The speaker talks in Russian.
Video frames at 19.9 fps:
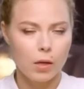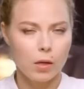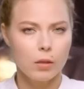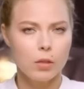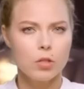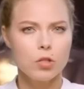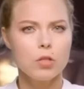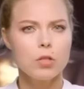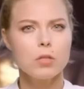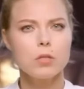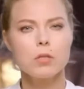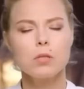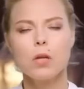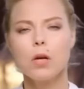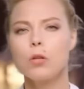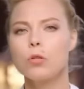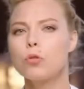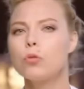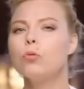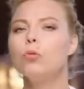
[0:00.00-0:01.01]
И я даже не
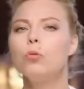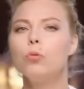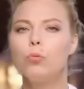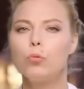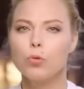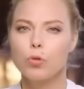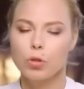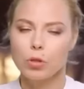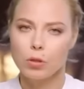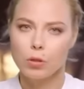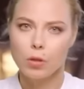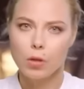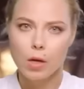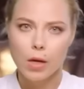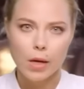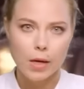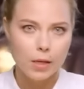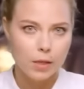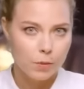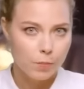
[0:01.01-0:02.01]
знаю, что хуже –
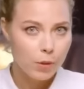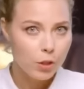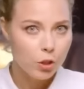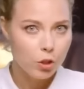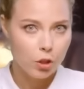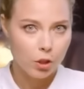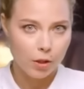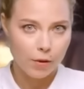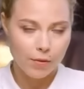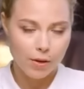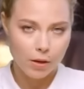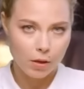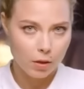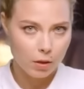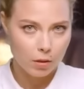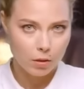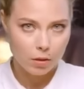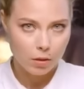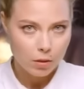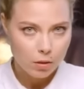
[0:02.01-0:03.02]
избить человека
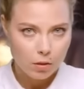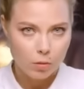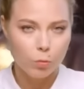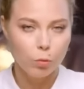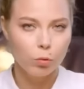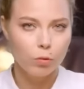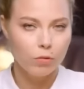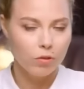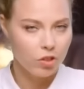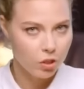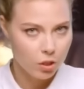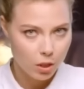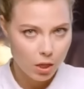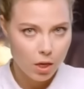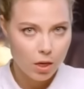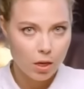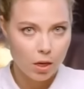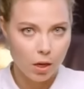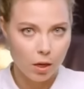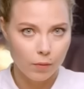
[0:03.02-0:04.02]
ради
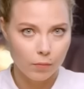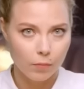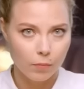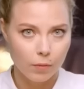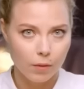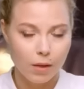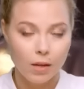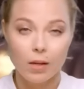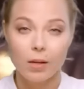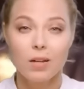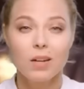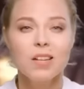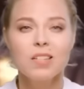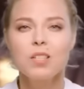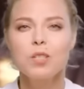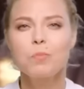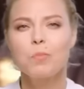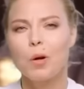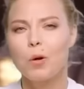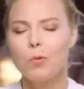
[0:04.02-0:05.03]
самоутверждения или
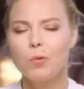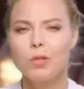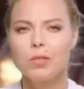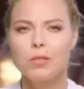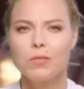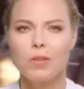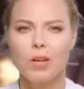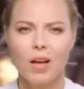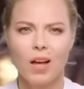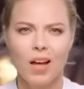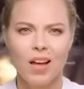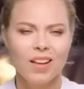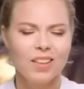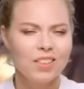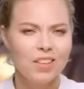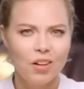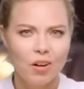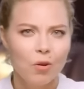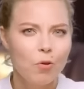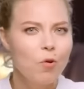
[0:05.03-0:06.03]
ради спокойствия
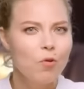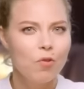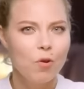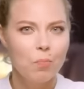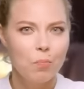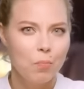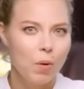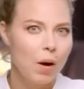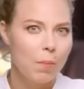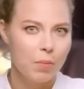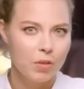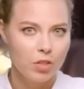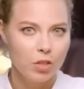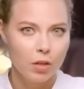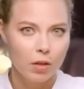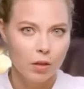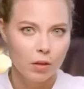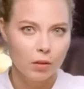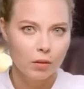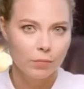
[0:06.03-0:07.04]
дорогого
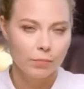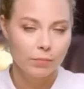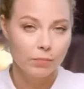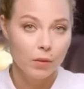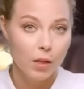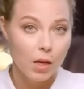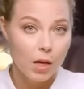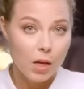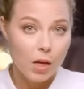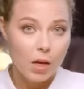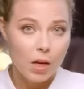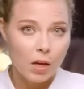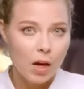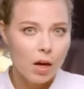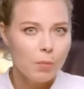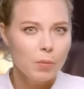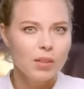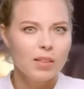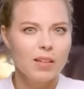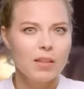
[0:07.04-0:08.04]
папочки.
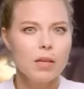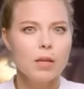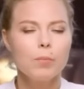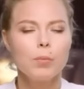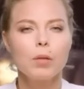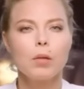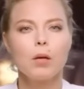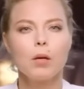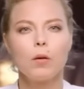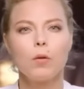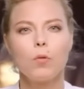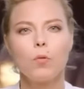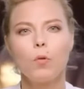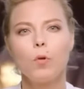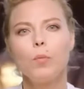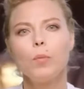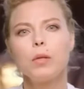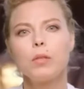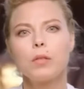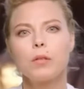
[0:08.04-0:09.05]
Как бы то ни было,
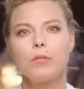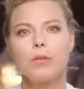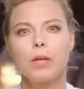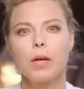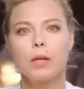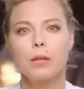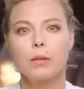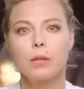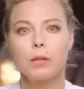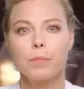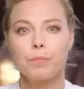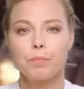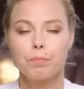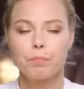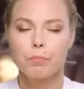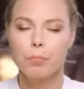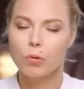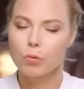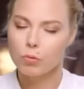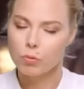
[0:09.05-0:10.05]
оба этих варианта
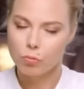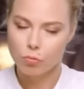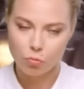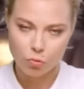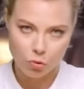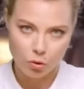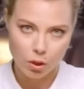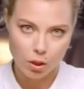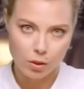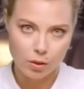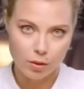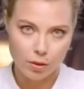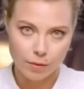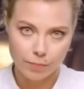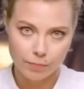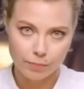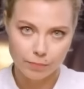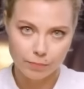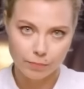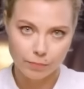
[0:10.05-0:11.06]
просто ужасны.